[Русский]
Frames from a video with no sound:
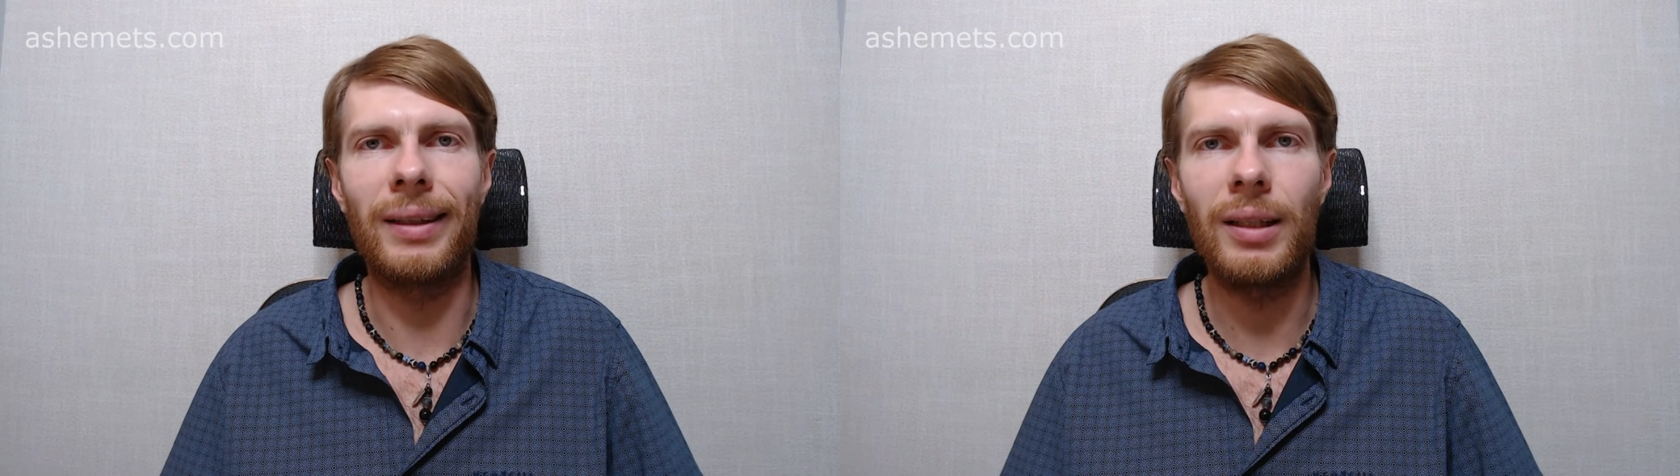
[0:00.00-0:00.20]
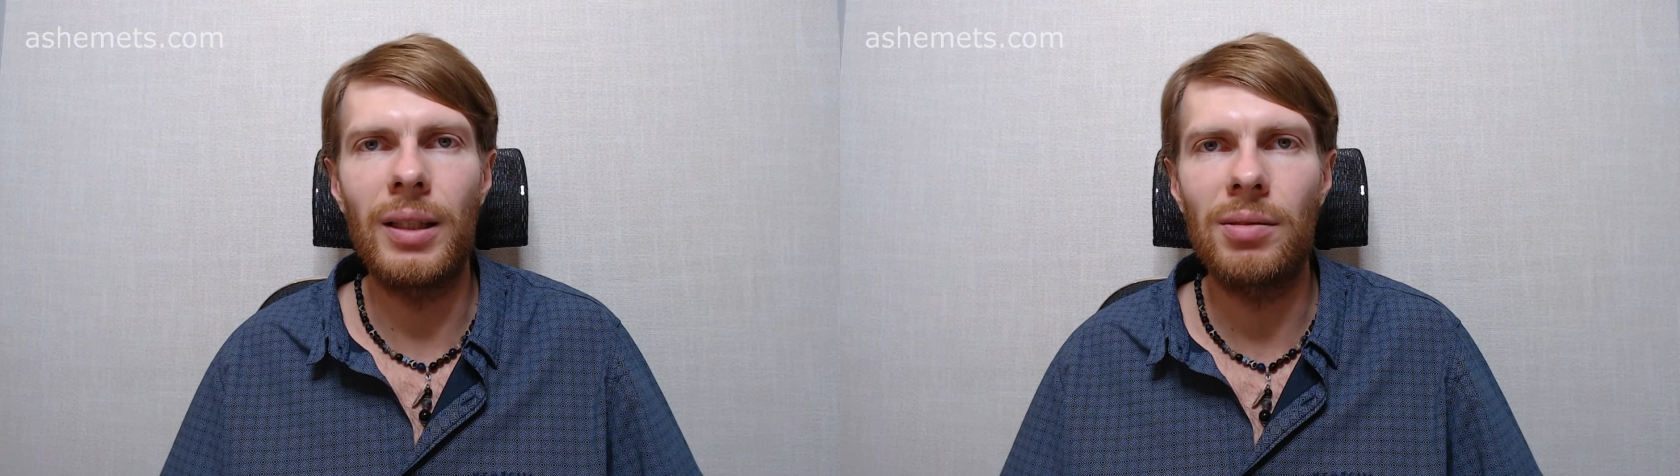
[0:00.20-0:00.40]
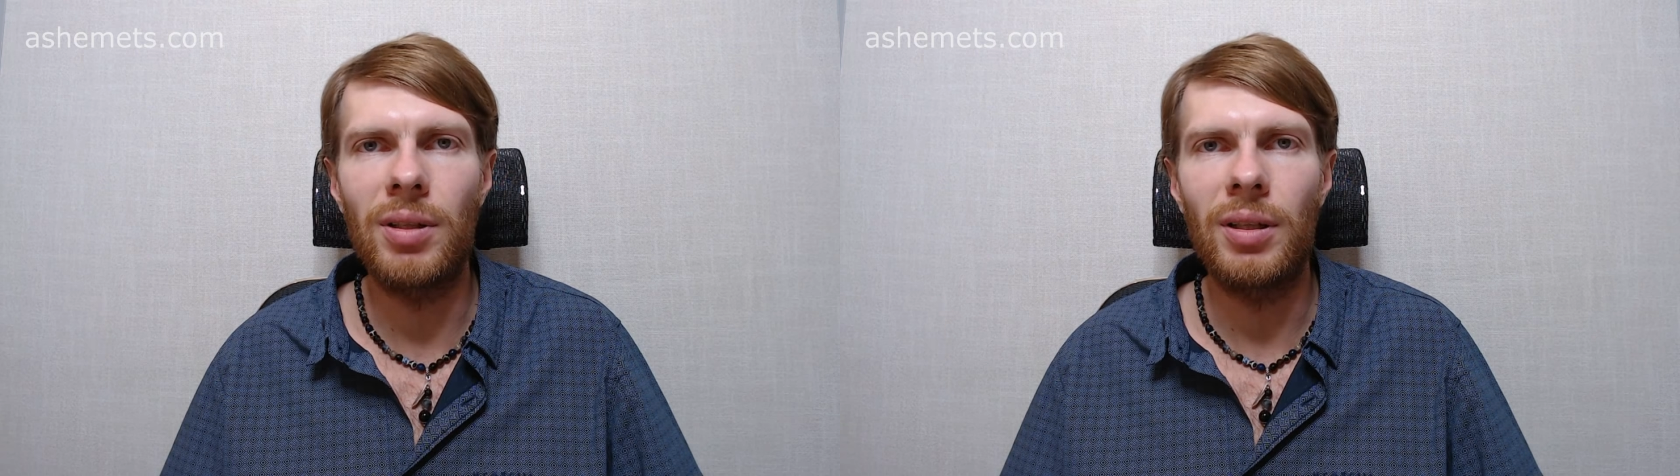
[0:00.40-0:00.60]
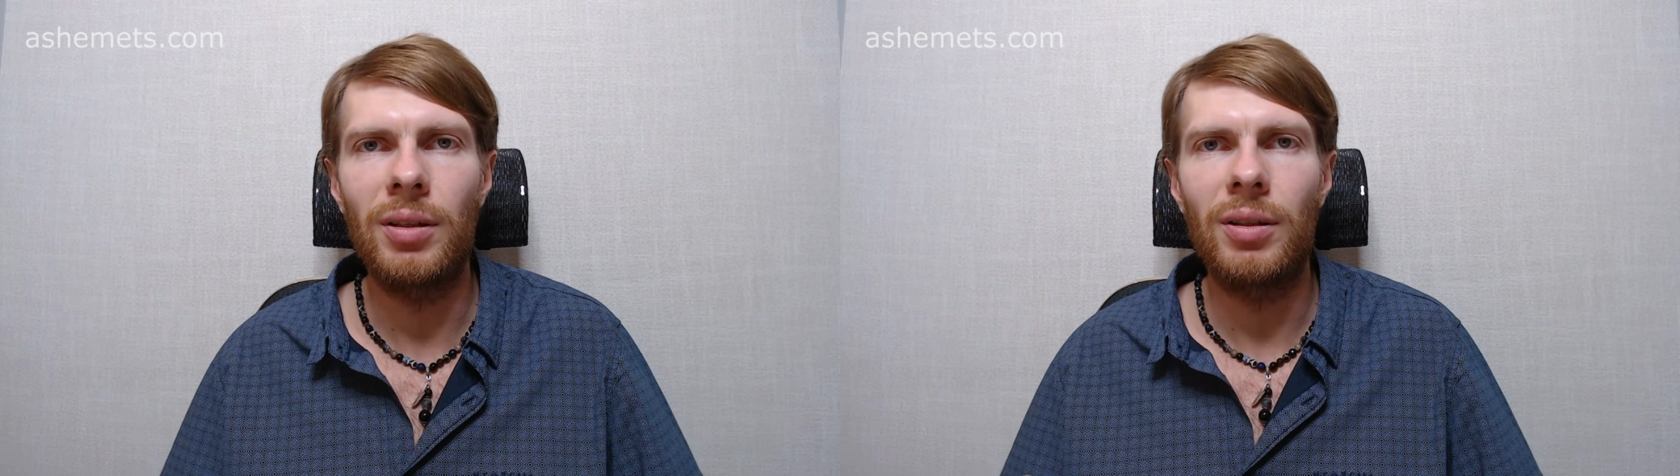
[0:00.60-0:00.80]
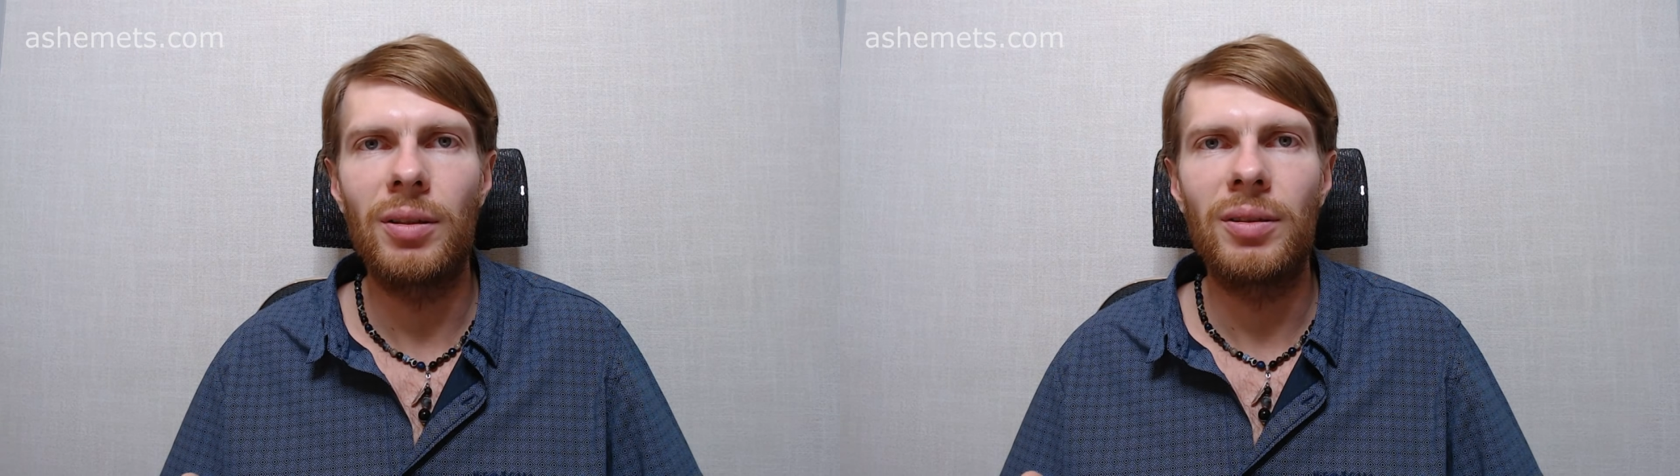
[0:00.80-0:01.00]
этого
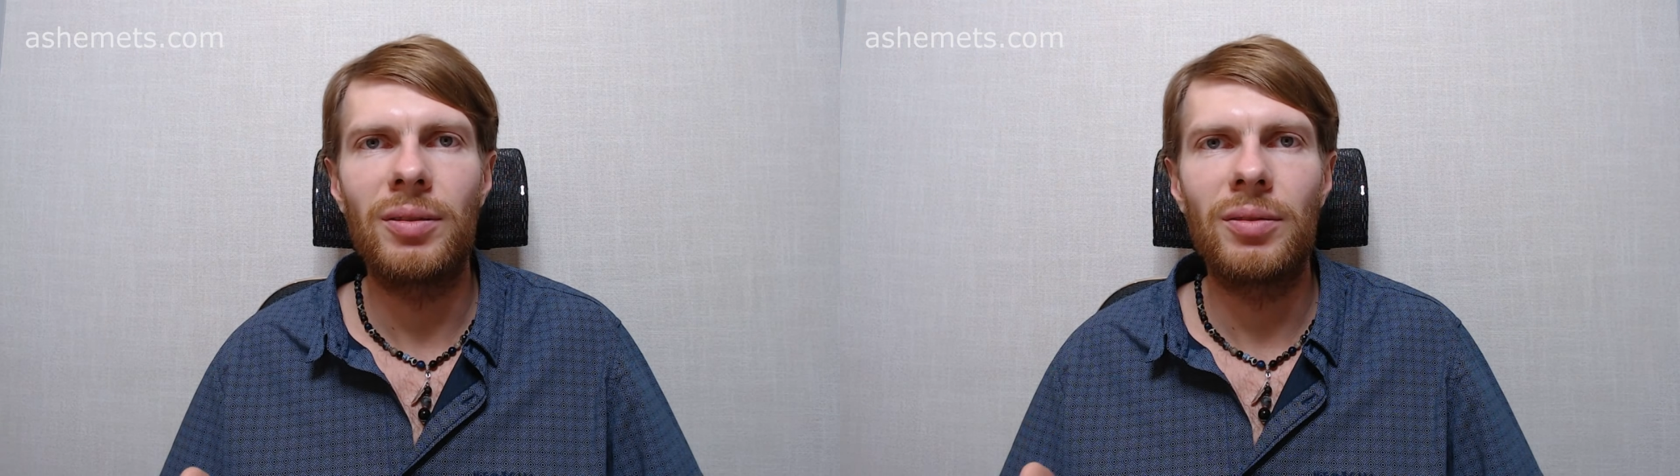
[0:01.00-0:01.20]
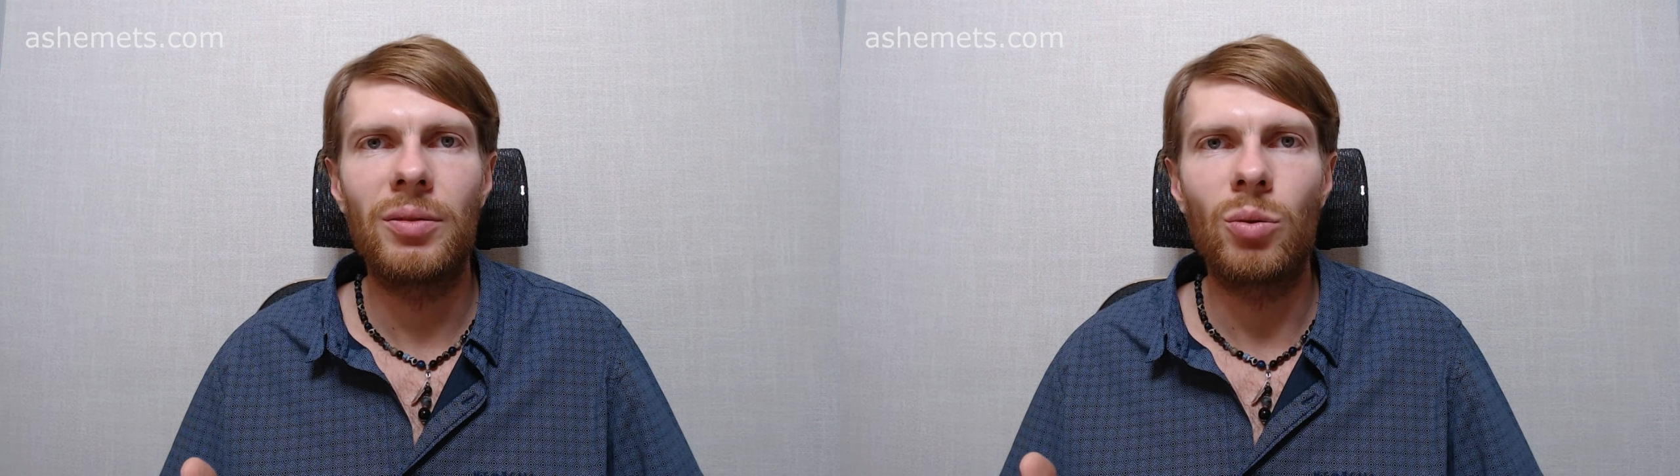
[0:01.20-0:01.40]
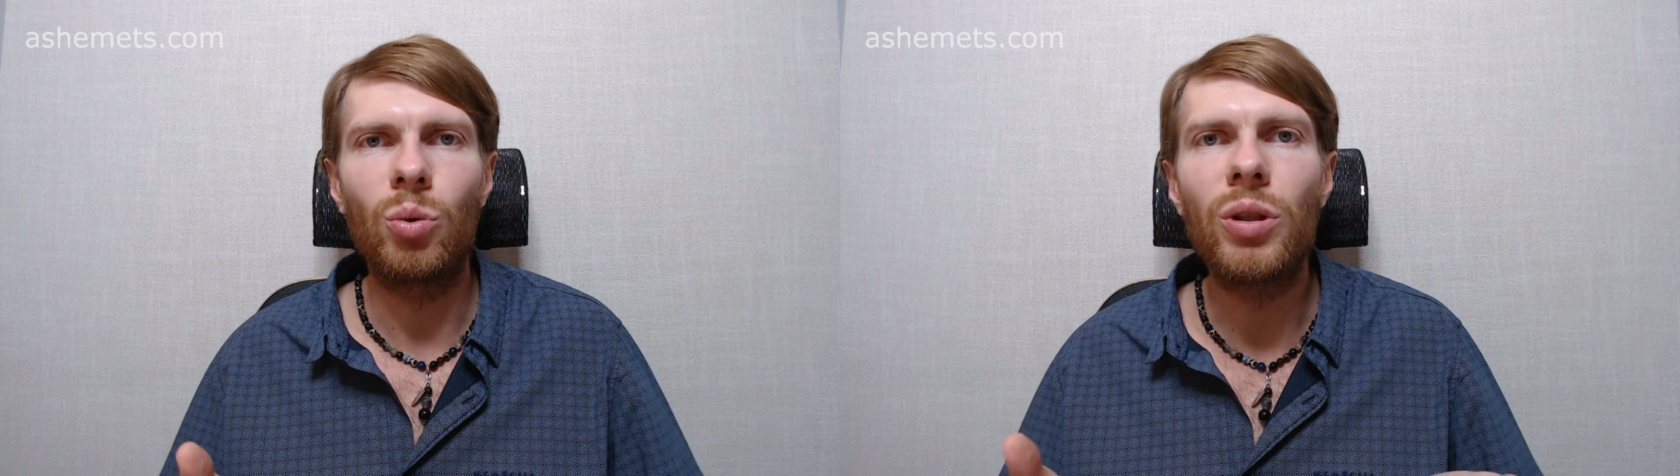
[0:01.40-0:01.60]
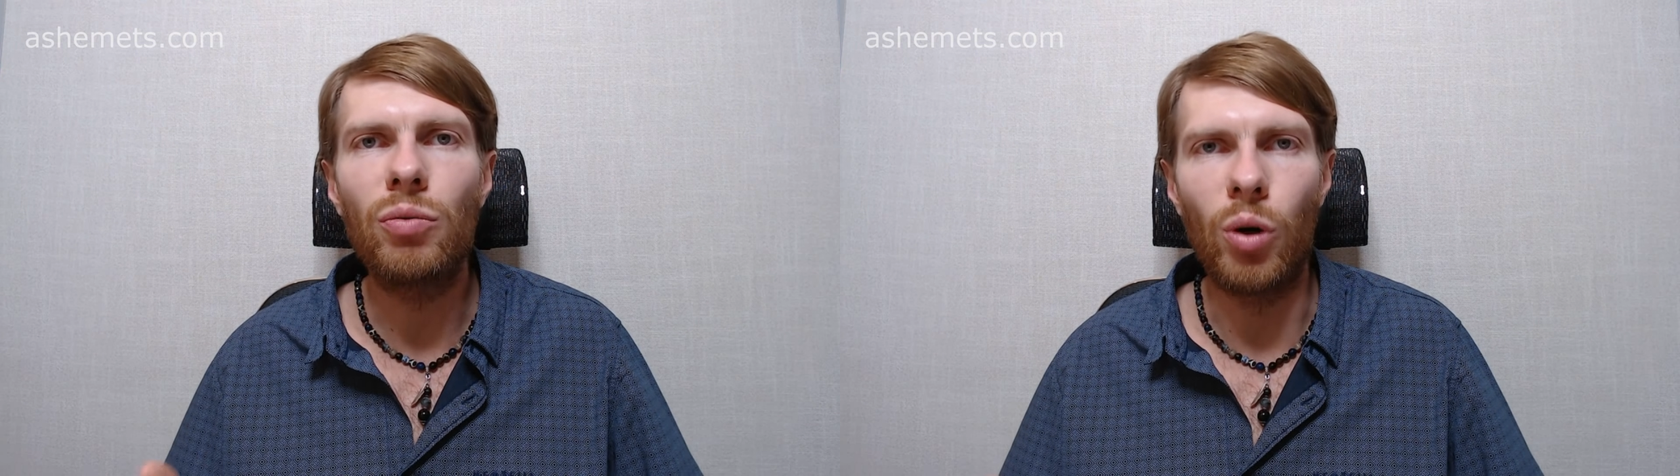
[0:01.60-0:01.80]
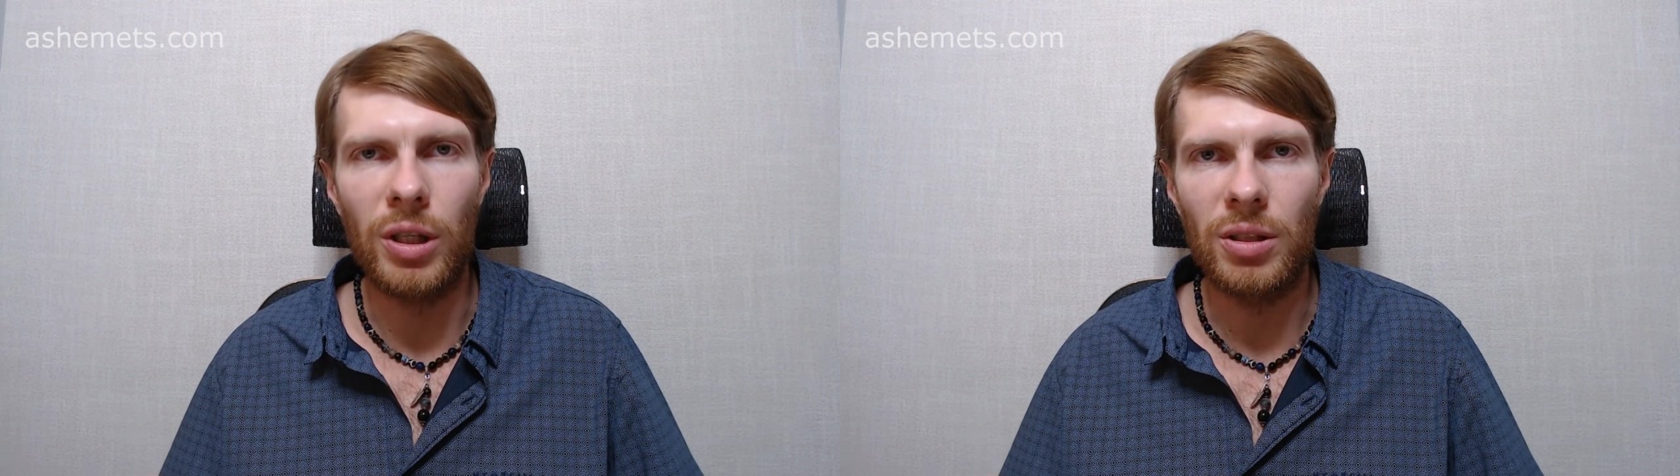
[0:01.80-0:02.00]

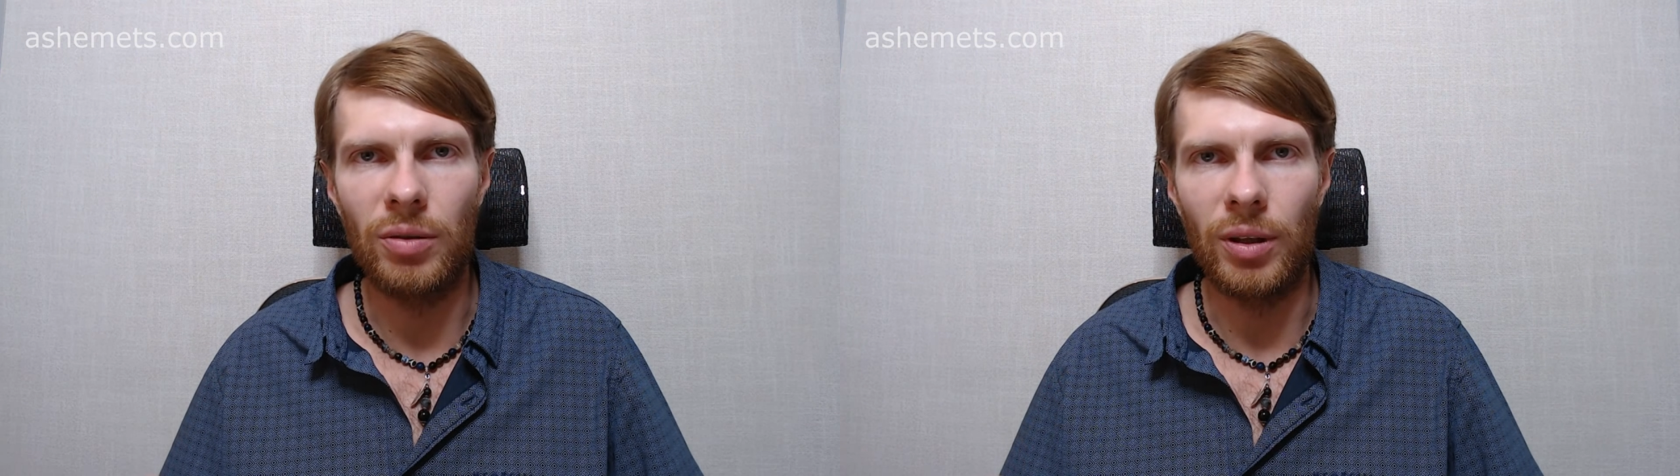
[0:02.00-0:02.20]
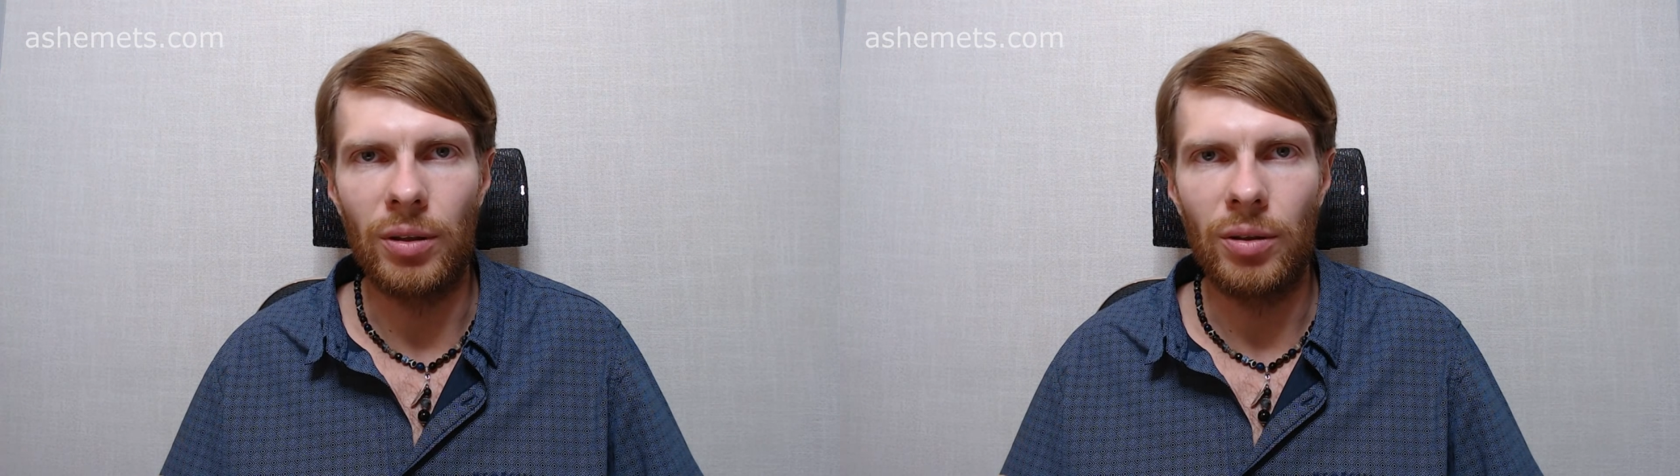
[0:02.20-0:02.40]
удовольствия.